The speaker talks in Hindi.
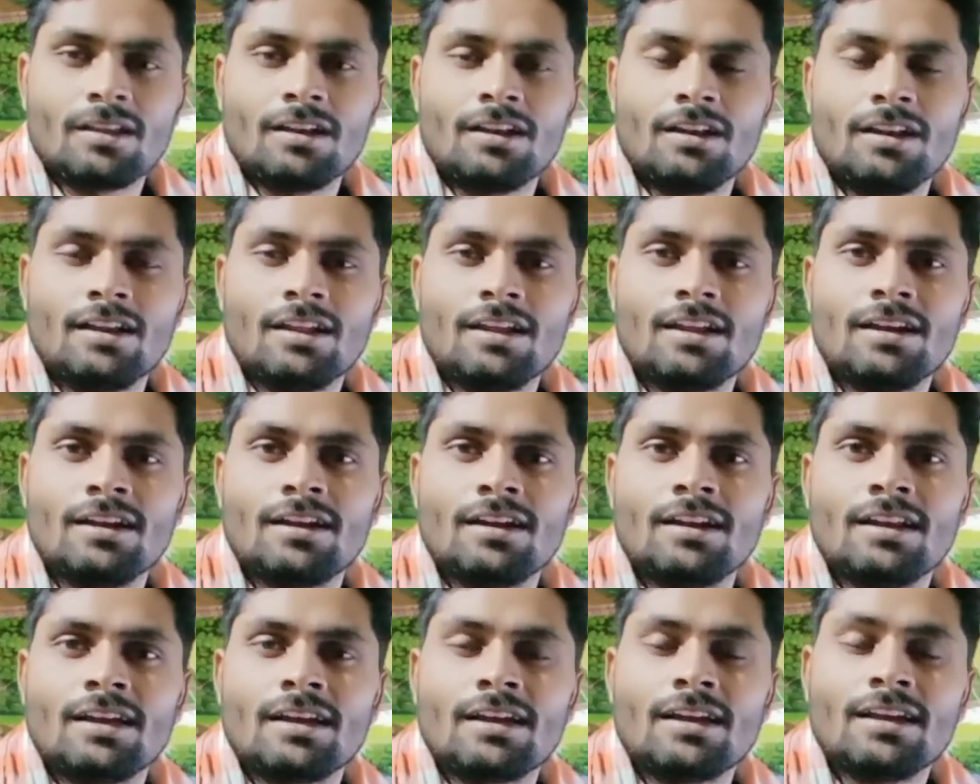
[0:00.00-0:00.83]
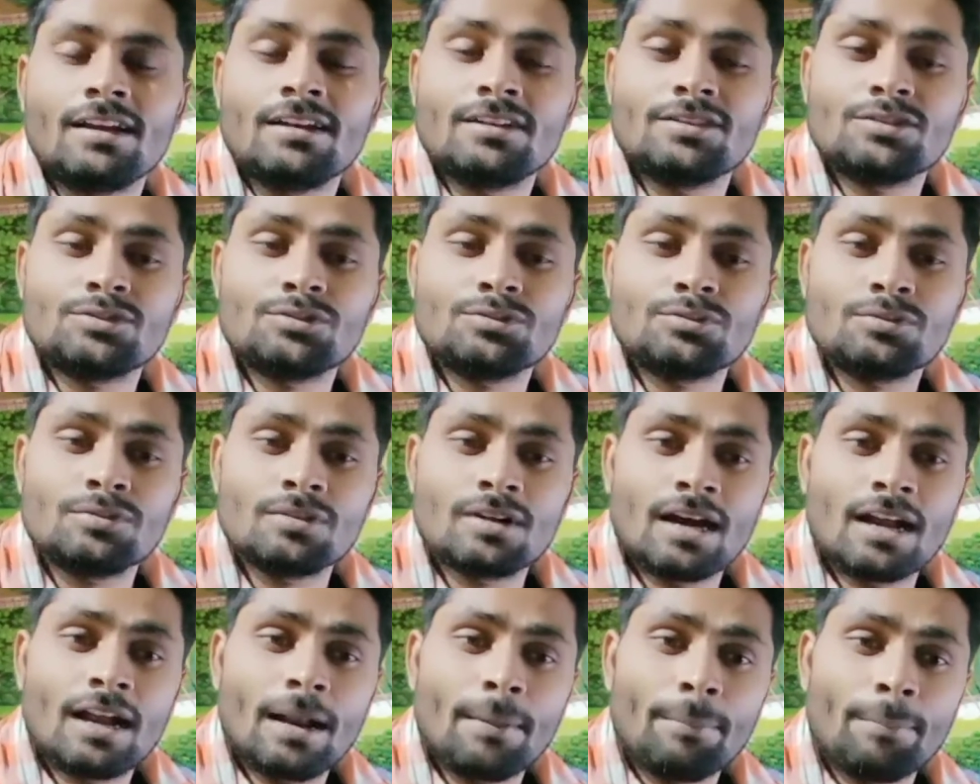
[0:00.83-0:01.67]
ले, लेकिन जो
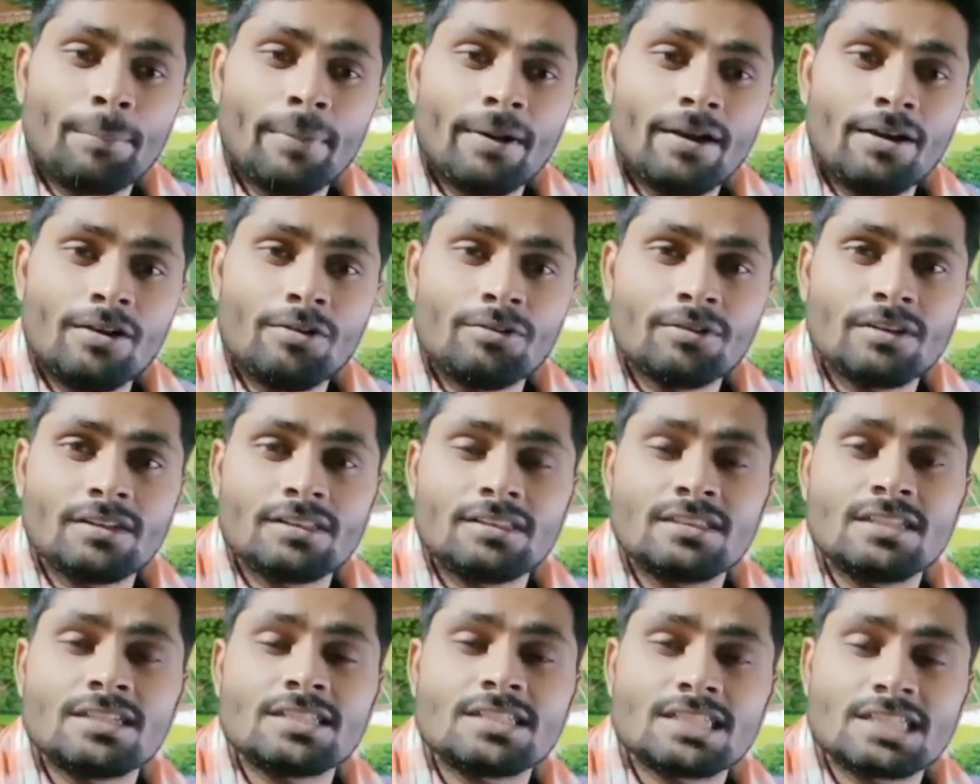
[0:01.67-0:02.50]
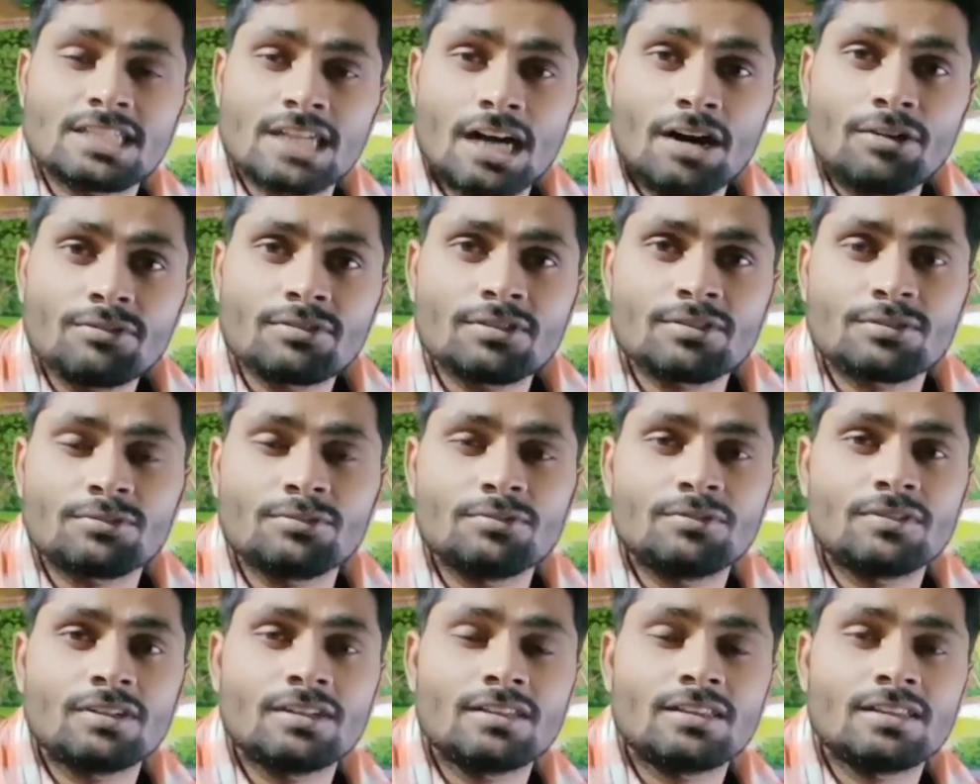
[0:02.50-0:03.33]
गाना पहले लोग इतने चाव से
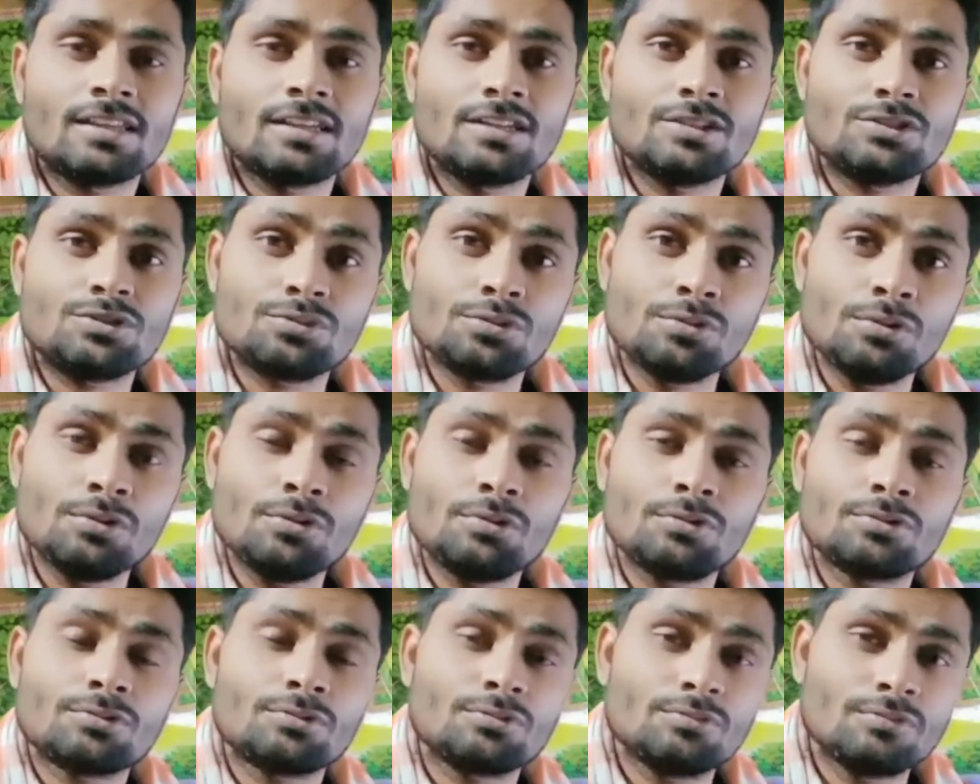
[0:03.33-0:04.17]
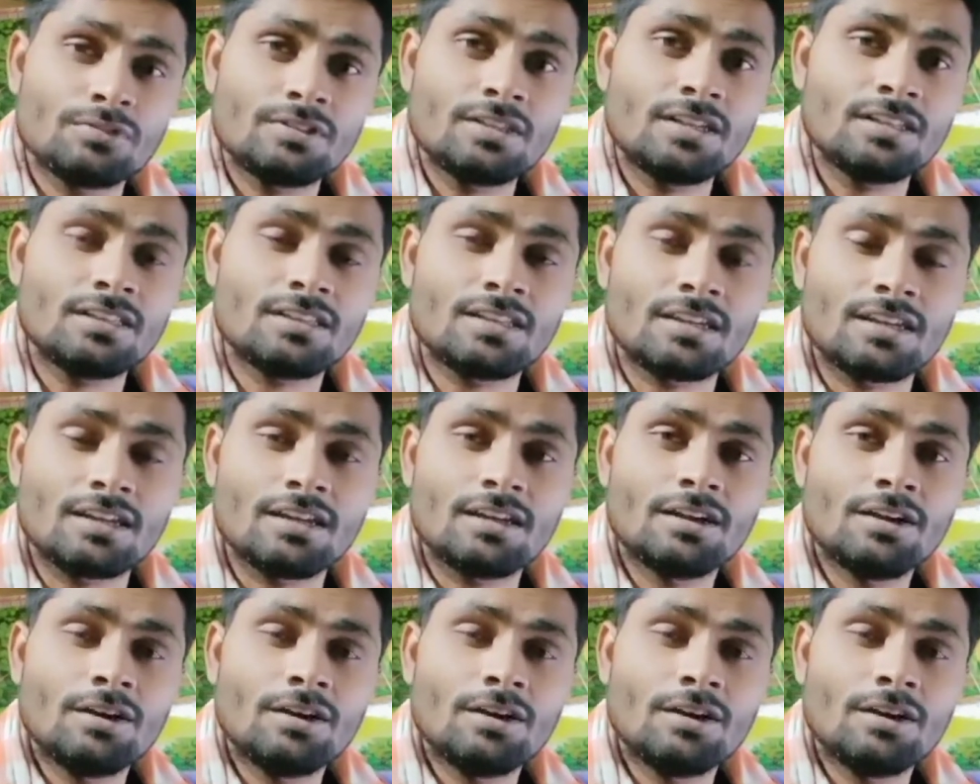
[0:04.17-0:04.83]
सुनते थे जो लोग सुनते थे